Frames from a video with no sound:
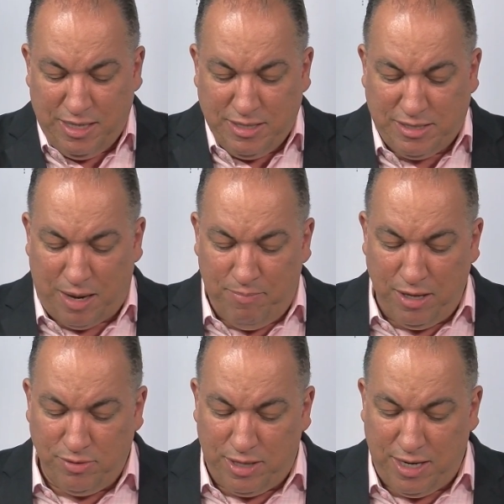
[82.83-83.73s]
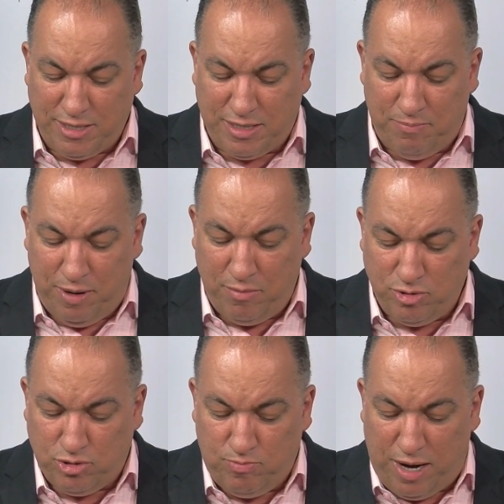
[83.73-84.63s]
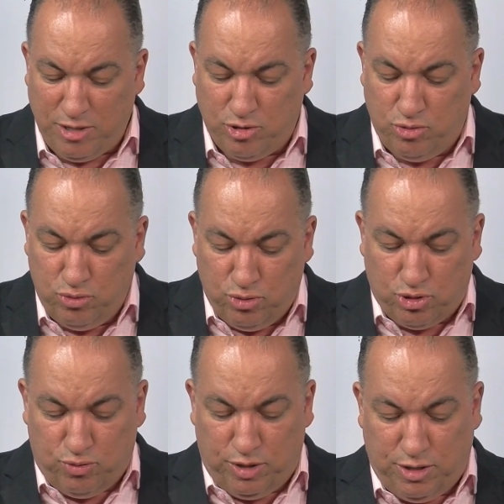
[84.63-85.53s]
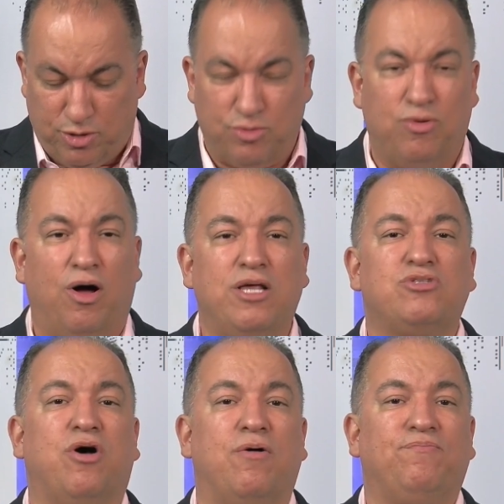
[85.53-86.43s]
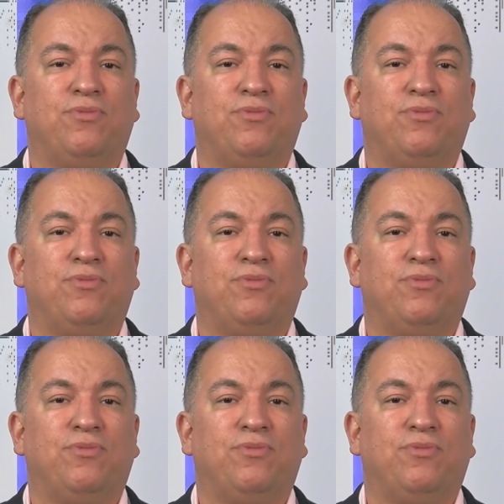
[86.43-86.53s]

sabendo que recebemos mais duro juízo. Olha só.